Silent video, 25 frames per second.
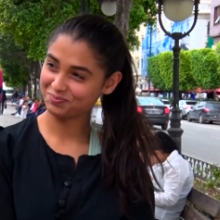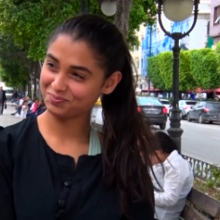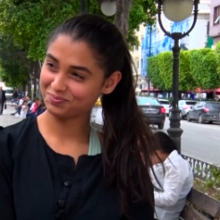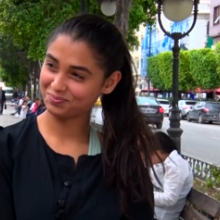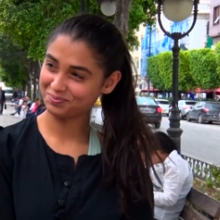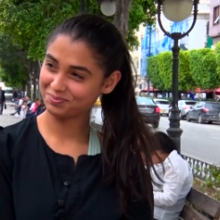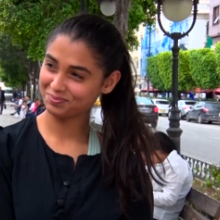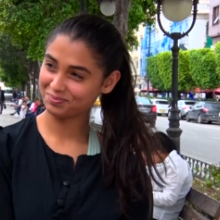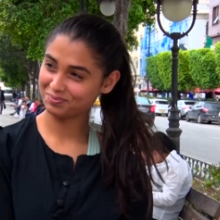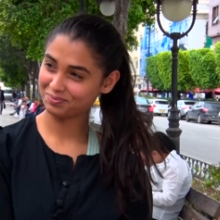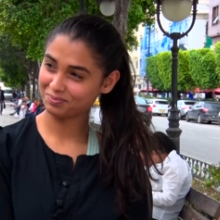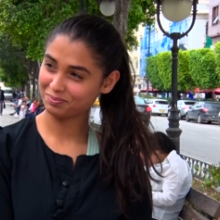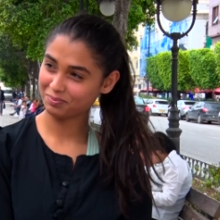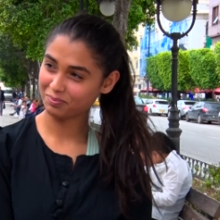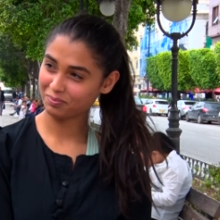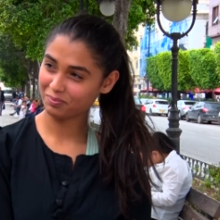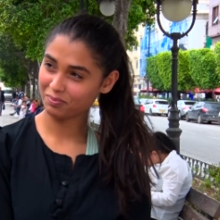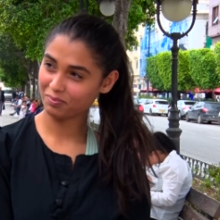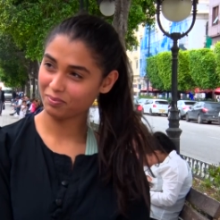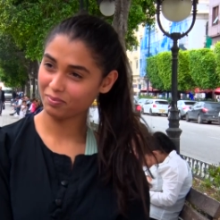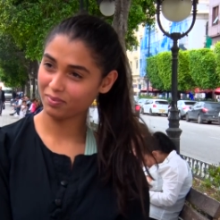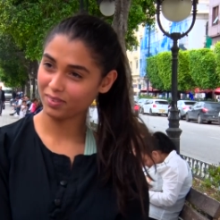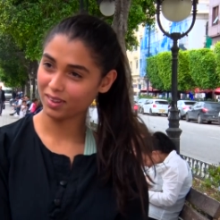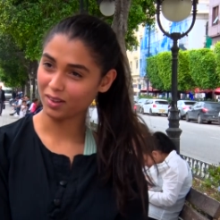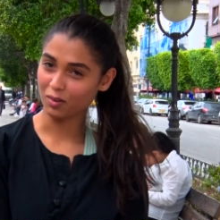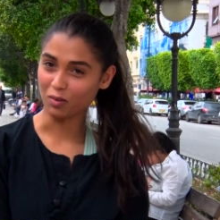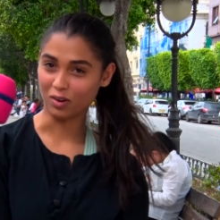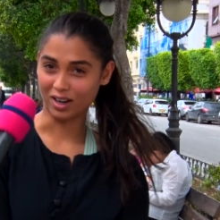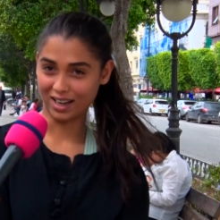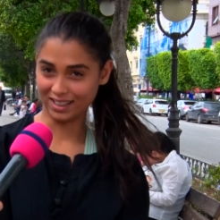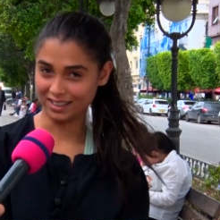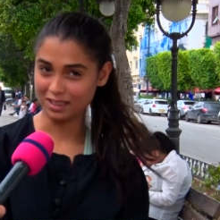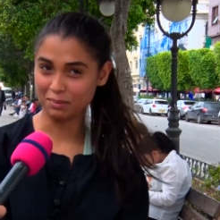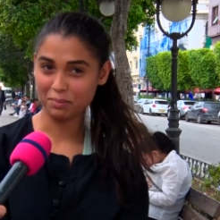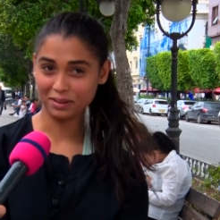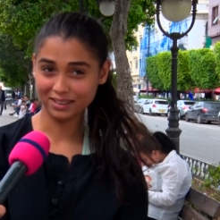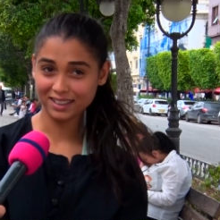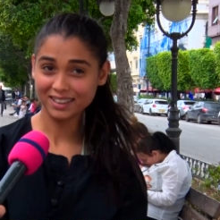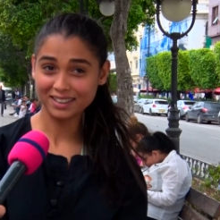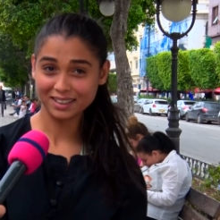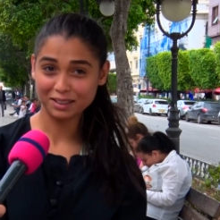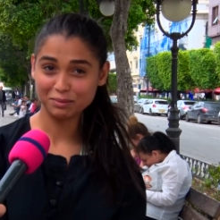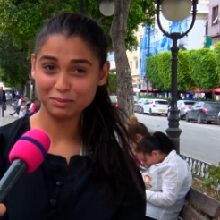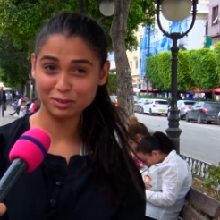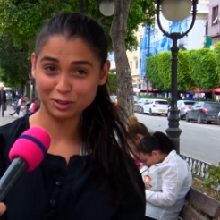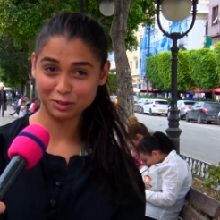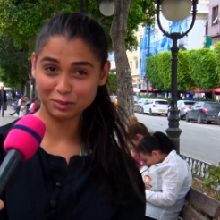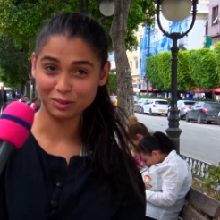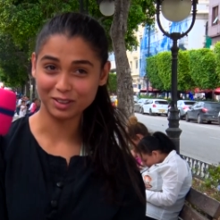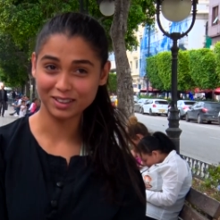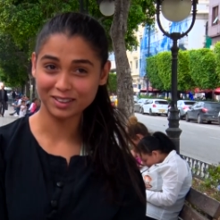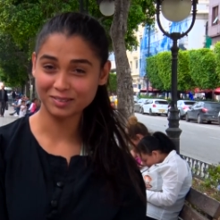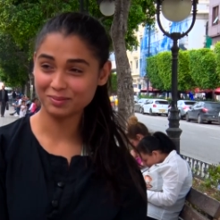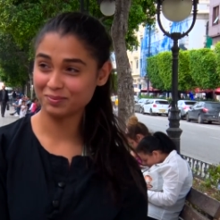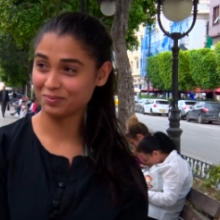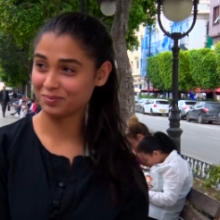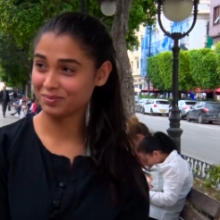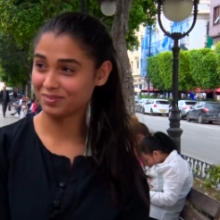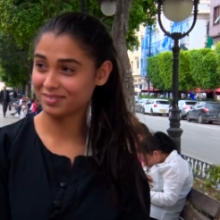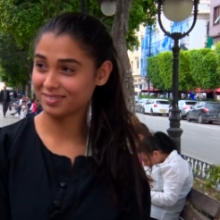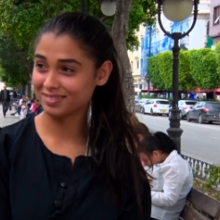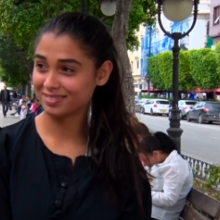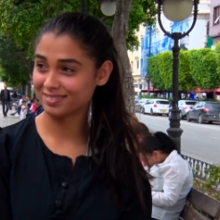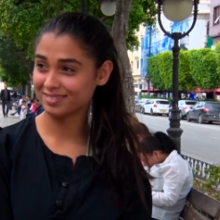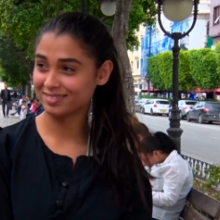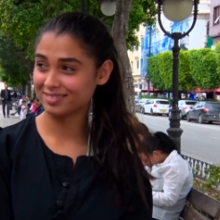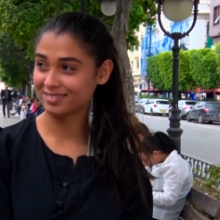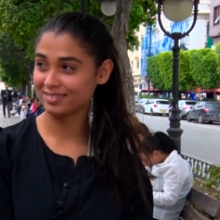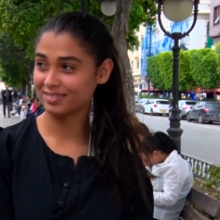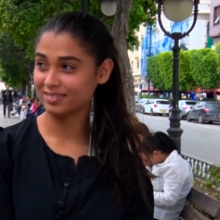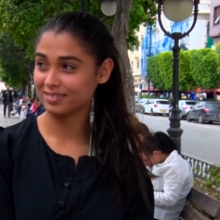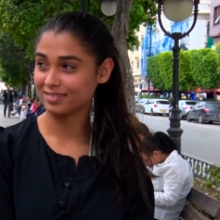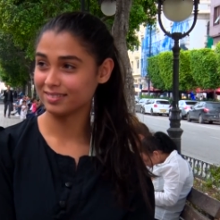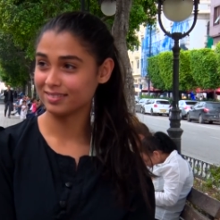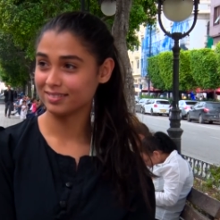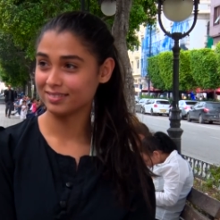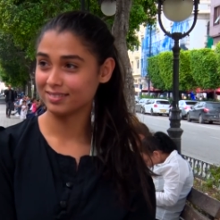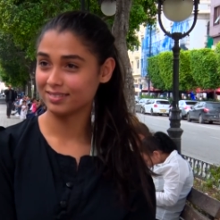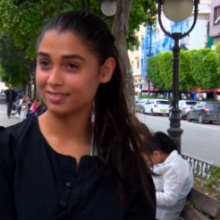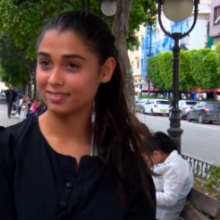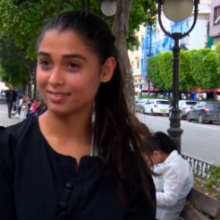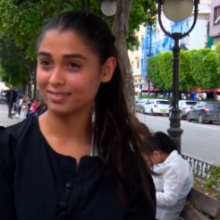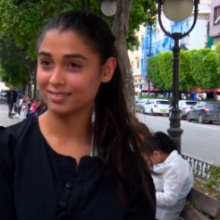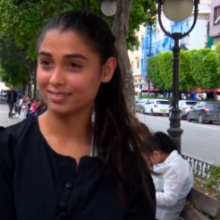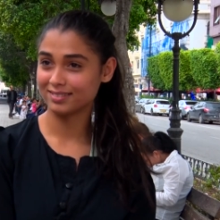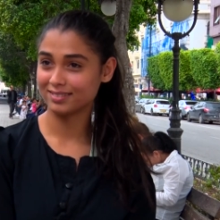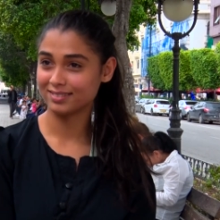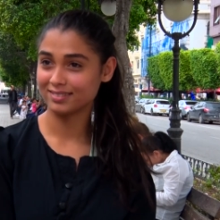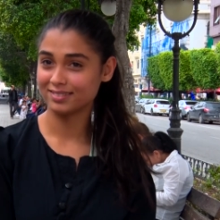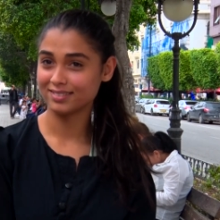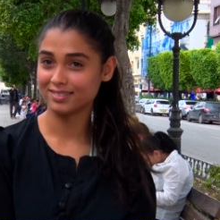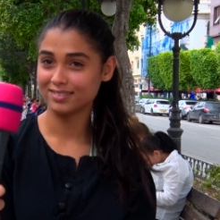قاعدة ما تخدمش قاعدة ما تخدمش وانت تخدم وتسلت وتكل